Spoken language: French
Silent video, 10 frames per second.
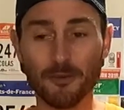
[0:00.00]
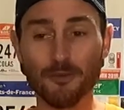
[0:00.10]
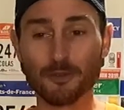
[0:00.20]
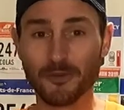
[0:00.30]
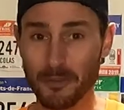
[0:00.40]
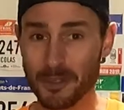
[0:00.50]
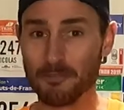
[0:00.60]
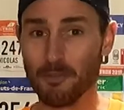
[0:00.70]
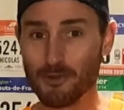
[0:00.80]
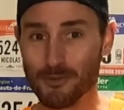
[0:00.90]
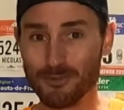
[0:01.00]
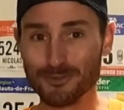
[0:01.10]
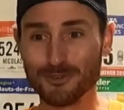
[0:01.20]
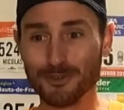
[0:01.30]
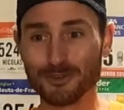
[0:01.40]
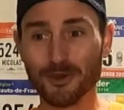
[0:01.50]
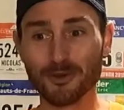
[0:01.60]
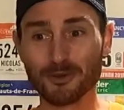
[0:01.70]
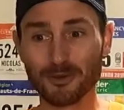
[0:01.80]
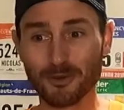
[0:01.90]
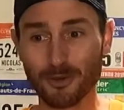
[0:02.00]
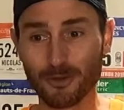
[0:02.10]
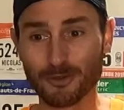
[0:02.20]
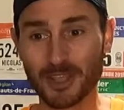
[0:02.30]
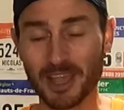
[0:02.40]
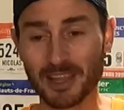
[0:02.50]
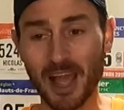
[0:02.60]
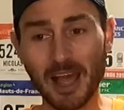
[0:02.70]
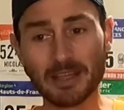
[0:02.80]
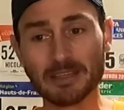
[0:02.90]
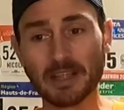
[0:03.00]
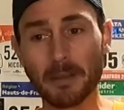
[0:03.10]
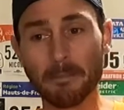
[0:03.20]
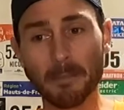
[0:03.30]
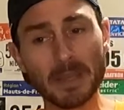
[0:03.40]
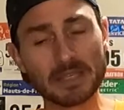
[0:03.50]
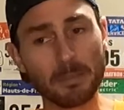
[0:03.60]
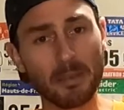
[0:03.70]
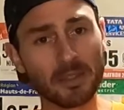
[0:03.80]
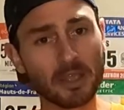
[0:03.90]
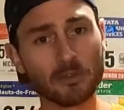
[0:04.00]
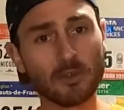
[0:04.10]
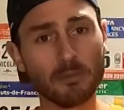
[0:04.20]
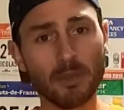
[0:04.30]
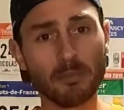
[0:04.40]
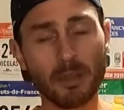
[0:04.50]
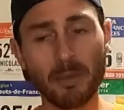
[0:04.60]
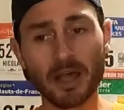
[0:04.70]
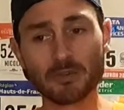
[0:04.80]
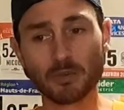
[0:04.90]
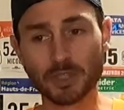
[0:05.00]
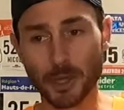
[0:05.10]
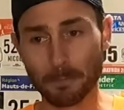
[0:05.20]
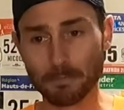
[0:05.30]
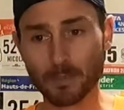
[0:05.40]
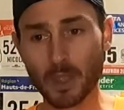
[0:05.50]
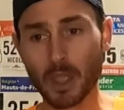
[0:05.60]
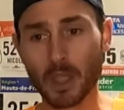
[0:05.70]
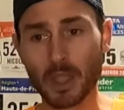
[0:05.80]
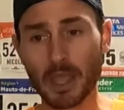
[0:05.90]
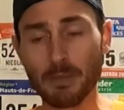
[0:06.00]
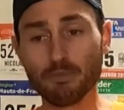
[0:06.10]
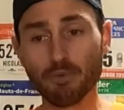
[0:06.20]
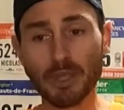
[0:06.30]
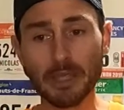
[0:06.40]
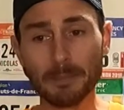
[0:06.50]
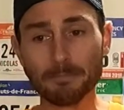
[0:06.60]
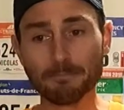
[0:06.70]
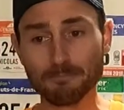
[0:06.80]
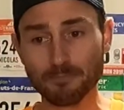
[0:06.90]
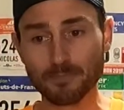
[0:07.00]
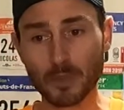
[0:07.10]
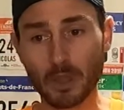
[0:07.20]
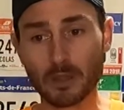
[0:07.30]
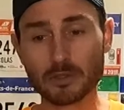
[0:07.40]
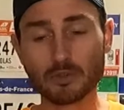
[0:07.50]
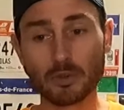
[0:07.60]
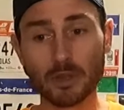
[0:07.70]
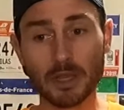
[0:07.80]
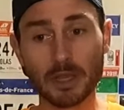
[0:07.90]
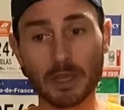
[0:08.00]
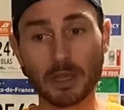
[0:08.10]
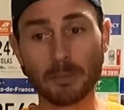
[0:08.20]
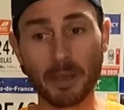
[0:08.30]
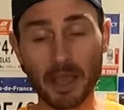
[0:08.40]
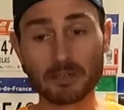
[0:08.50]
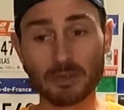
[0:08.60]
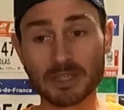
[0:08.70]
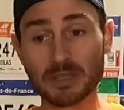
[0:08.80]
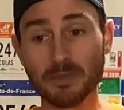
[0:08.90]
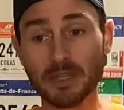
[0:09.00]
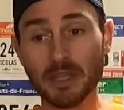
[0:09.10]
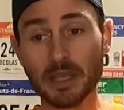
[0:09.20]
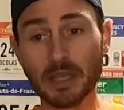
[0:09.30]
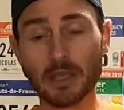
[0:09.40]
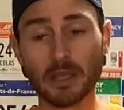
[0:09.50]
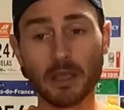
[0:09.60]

le mute, on va mettre beaucoup plus de temps que, ce trail-là, mais ça permettra de donner une bonne préparation déjà. Et puis, euh, sur la, pareil, sur la 6000D,